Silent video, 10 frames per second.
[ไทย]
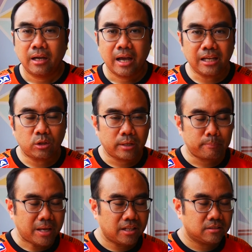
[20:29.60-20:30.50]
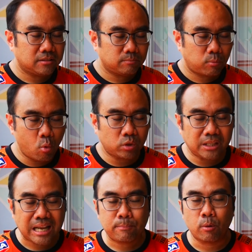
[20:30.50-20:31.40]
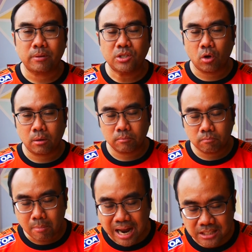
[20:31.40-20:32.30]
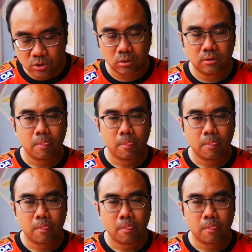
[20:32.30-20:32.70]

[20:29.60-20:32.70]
ให้เป็นผู้ที่ได้รับผลประโยชน์มากที่สุด